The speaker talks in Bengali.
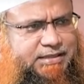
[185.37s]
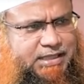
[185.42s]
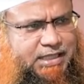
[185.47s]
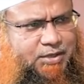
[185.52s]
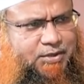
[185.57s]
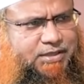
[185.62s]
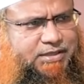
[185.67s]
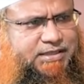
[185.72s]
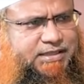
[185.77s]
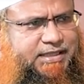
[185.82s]

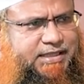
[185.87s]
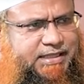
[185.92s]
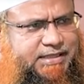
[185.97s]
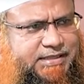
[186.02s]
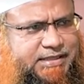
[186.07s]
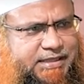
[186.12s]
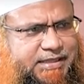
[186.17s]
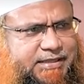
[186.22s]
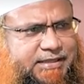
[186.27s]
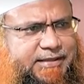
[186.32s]
দাওয়াতি
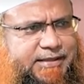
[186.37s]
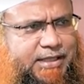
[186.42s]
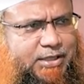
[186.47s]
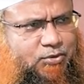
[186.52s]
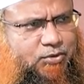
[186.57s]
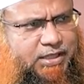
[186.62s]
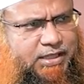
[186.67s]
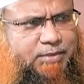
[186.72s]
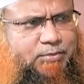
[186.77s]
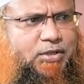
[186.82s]
কাজের
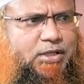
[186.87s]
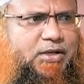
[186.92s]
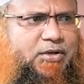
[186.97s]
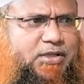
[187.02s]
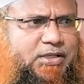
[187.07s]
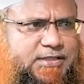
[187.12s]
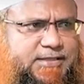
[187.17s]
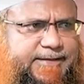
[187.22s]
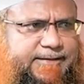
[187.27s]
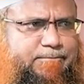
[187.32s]
কারণেই বলা
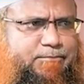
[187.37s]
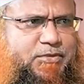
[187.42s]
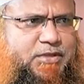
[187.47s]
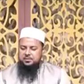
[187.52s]
হয়েছে